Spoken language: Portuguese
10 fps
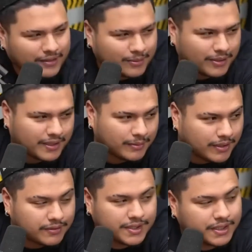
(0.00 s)
trombar o
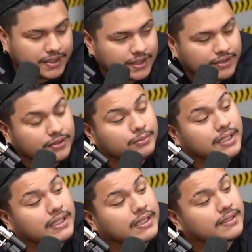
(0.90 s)
Neymar. Um dia a gente
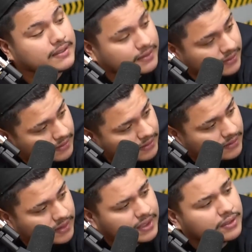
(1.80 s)
trombararás.
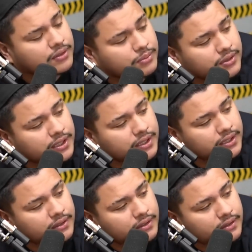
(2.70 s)
Você já trombou um ele, né?
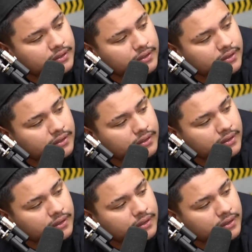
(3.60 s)
já o trombei, aqui.